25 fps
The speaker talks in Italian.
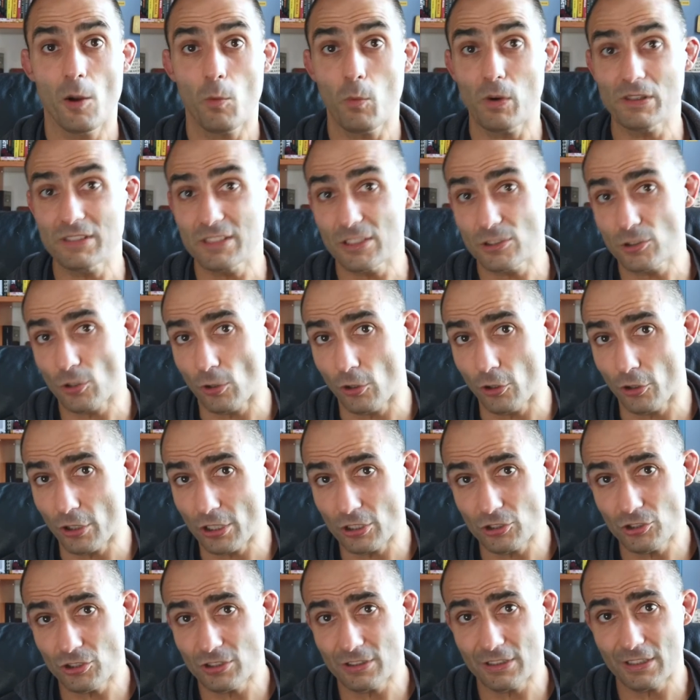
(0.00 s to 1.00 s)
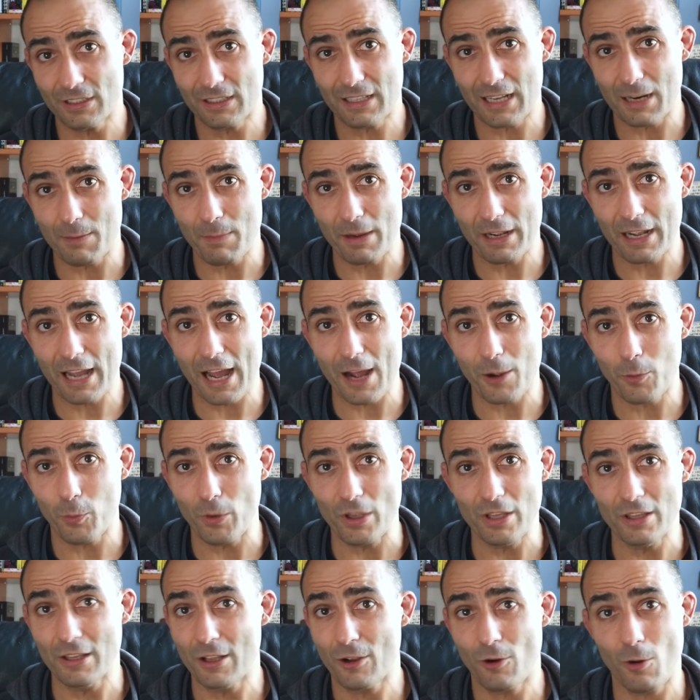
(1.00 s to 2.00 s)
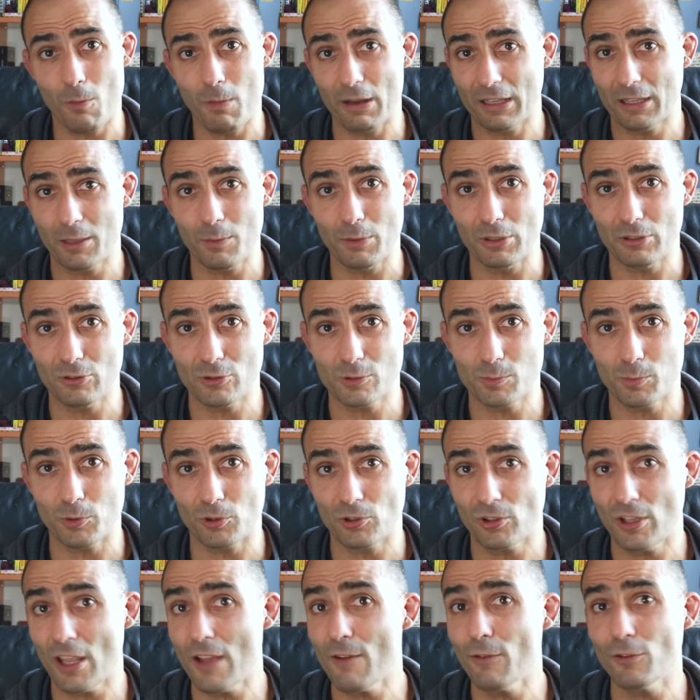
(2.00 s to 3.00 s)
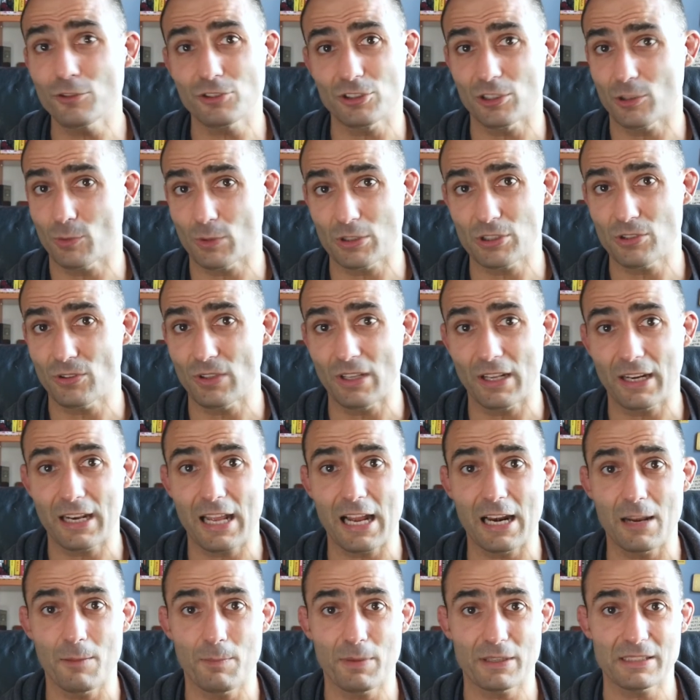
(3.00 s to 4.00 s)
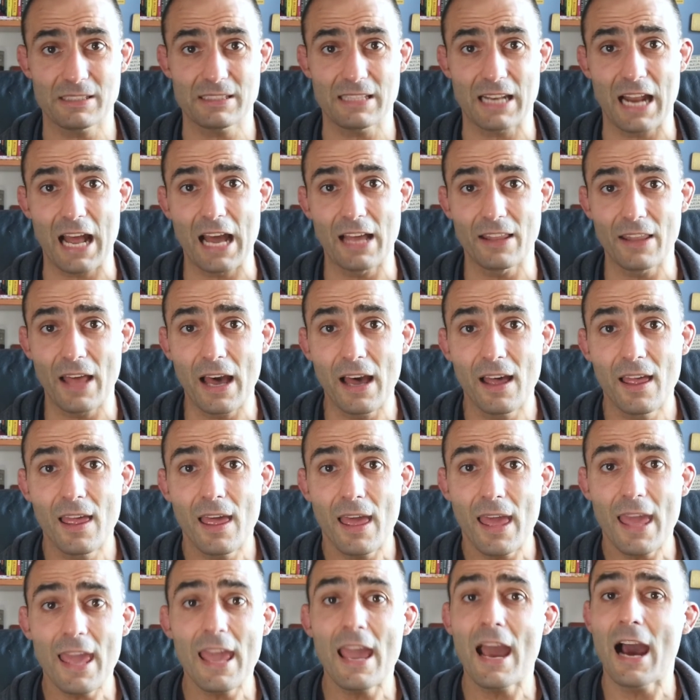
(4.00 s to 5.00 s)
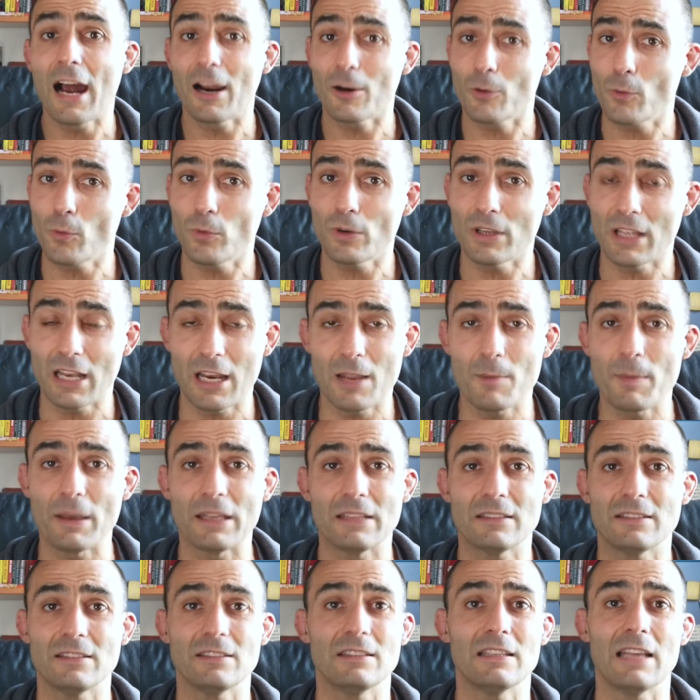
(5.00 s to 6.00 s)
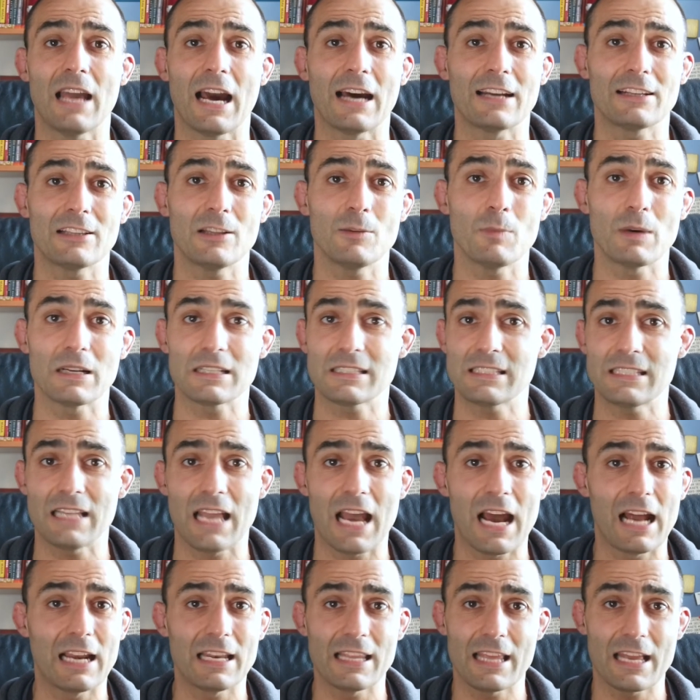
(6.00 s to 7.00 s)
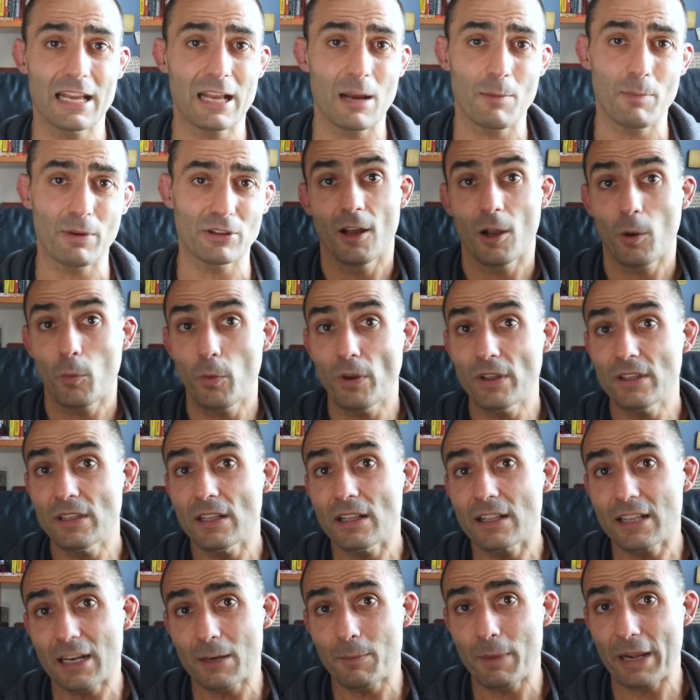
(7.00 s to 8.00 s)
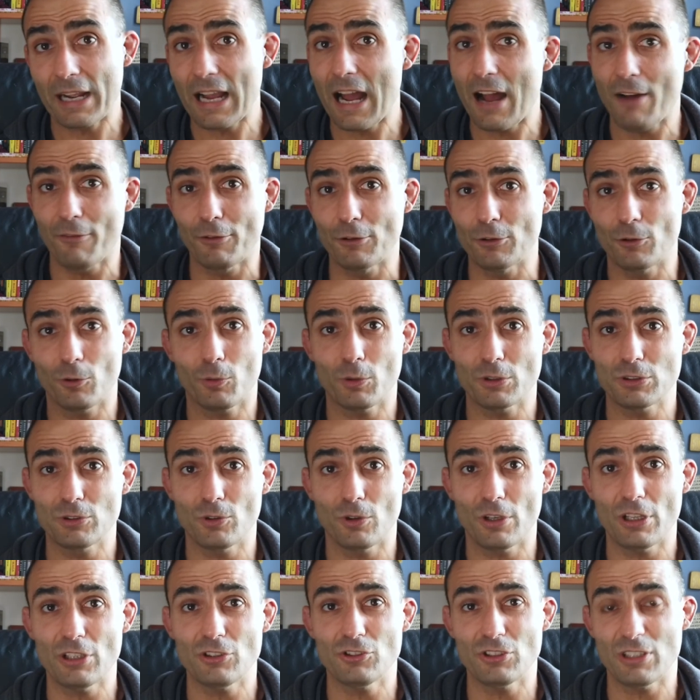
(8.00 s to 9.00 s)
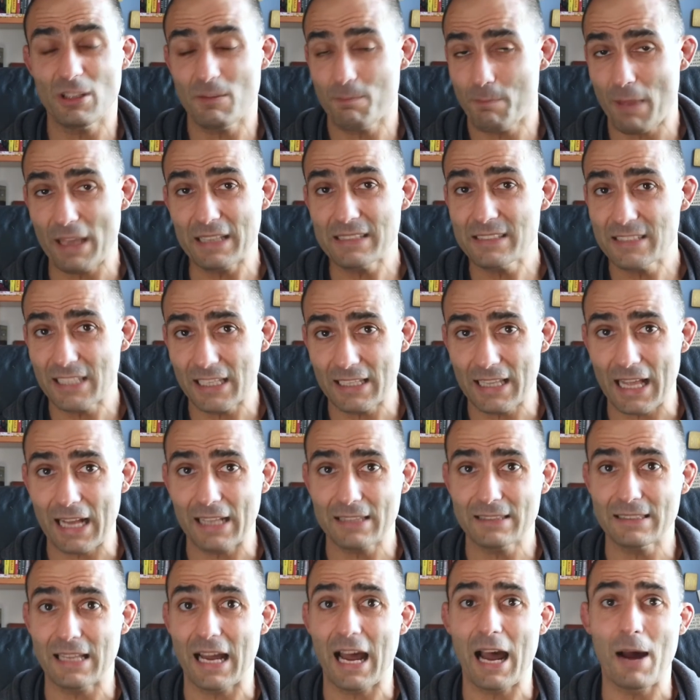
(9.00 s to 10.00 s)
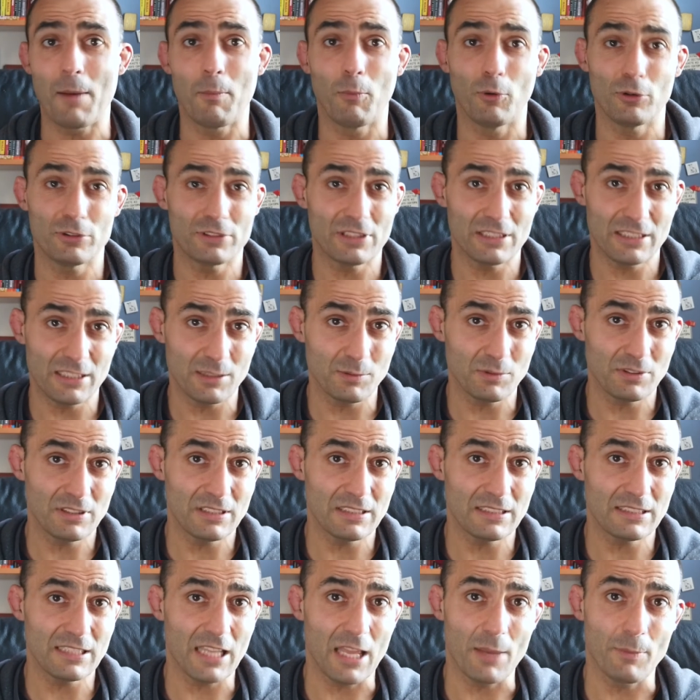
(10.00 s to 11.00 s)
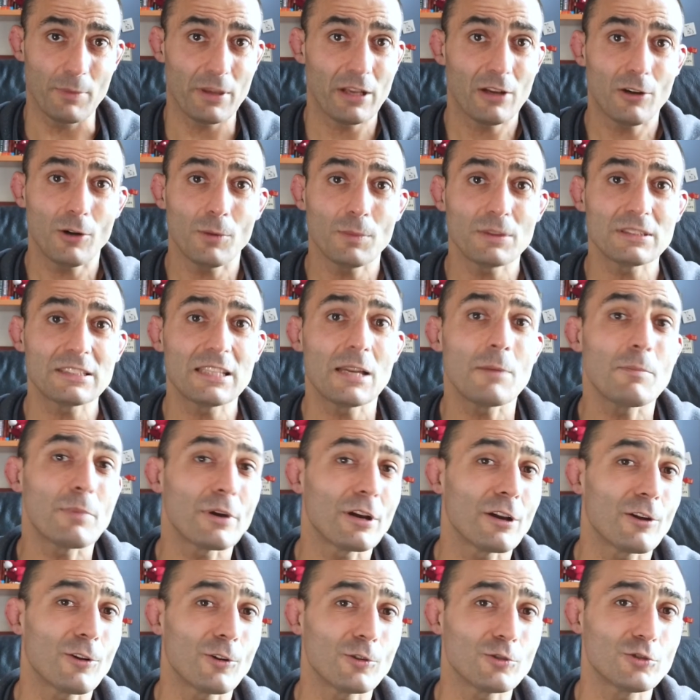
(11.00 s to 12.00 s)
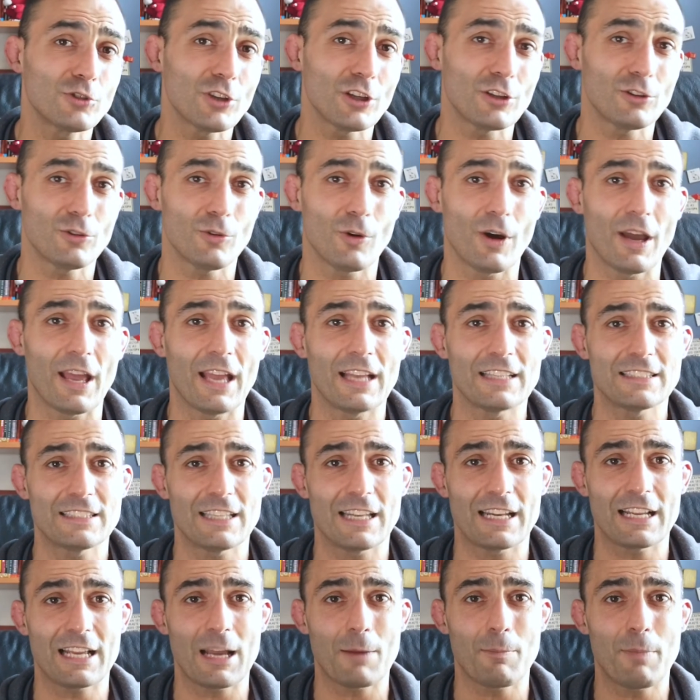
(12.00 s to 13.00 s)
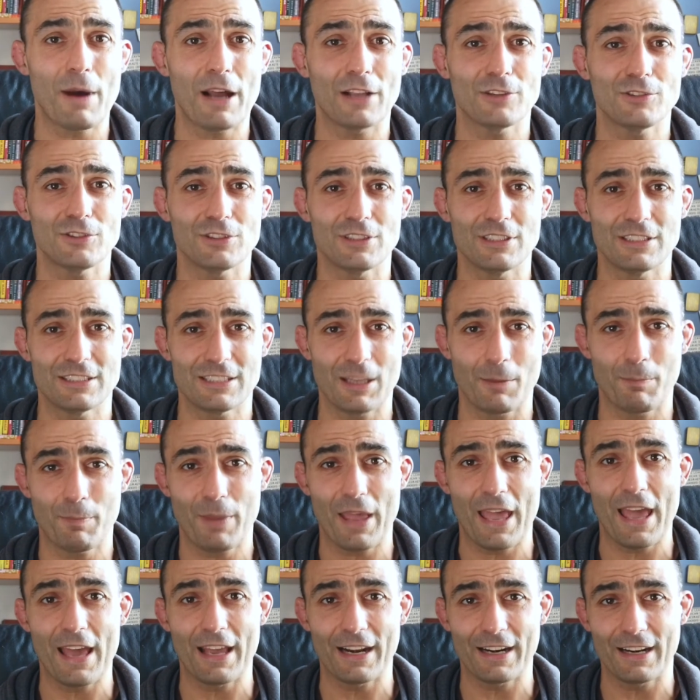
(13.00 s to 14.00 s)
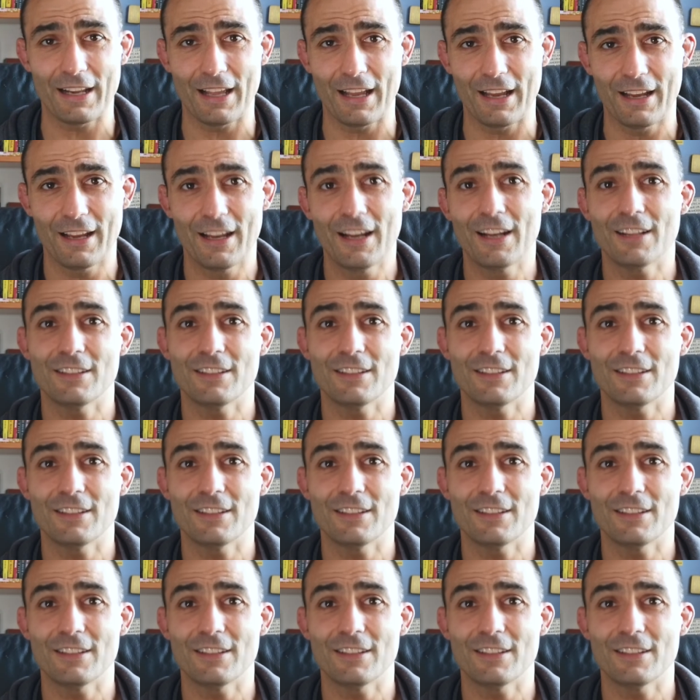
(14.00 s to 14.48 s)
Queste sono le origini del Kramaga, quindi combattimento sportivo, situazioni reali per strada e alcuni elementi di arti marziali e capacità. Quindi il Kramaga, avendo queste origini, ben si adatta a moltissimi sistemi. Come sempre il concetto è essere capaci di saper